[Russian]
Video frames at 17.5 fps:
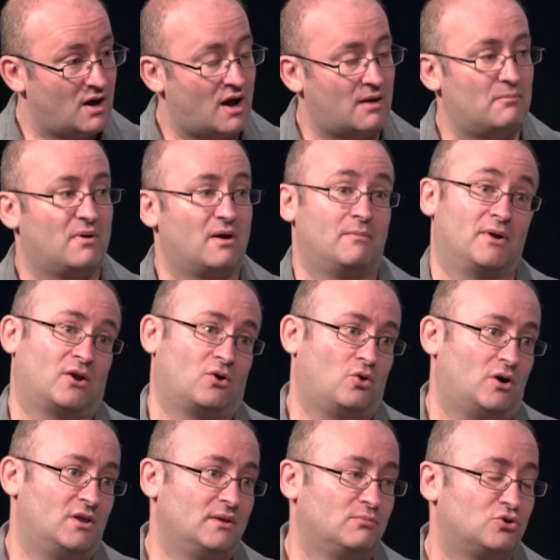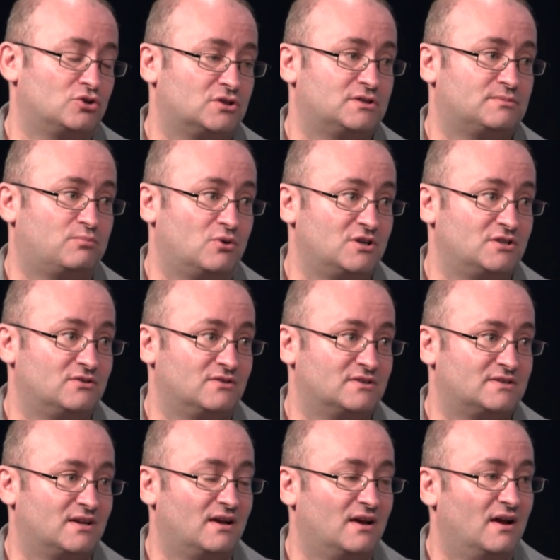Марихуана может
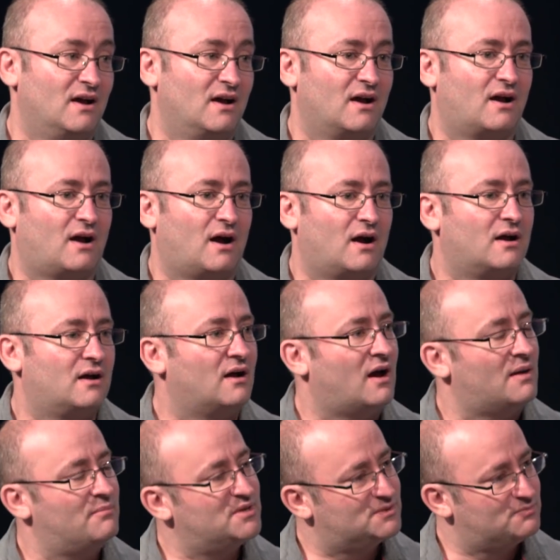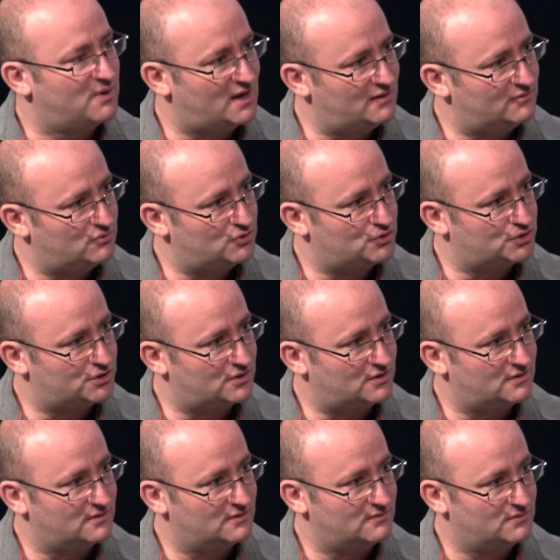использоваться как
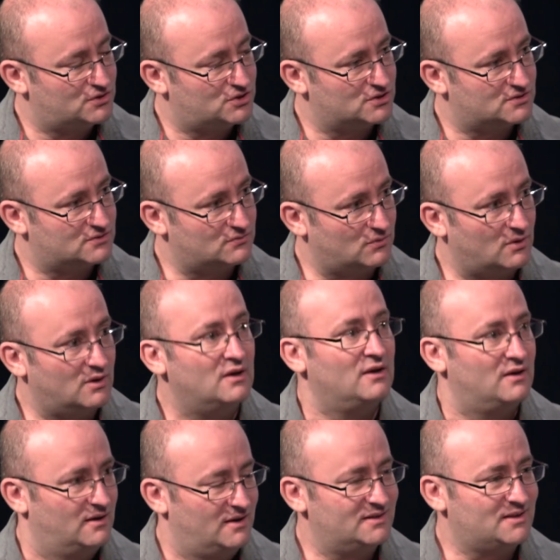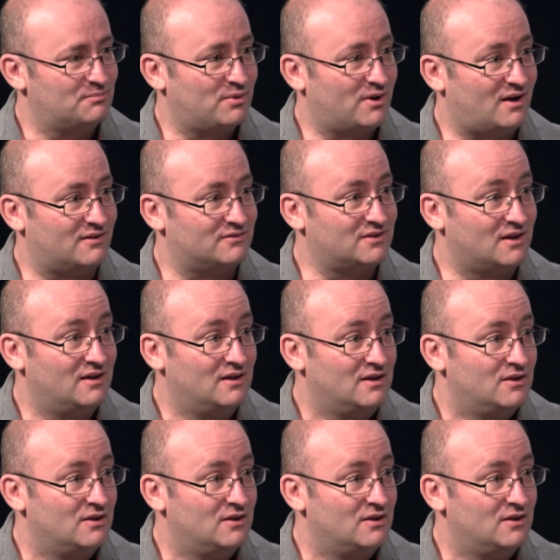обезболивающее вещество. Это правда.